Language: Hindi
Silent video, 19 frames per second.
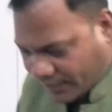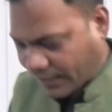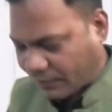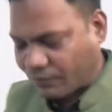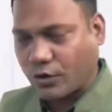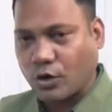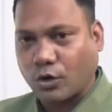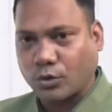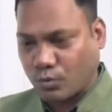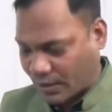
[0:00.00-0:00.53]
लेकर
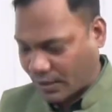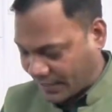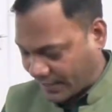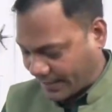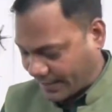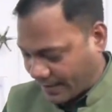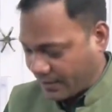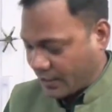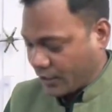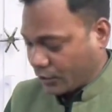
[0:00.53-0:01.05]
विरोध हुआ
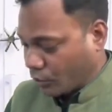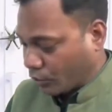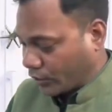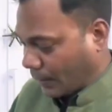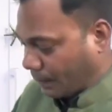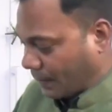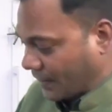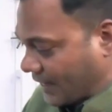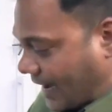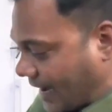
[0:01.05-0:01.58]
देखिए ट्विटर
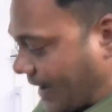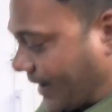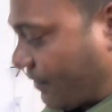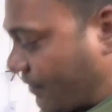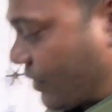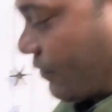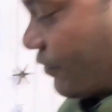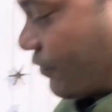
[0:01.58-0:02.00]
पर दिखाएंगे मेरे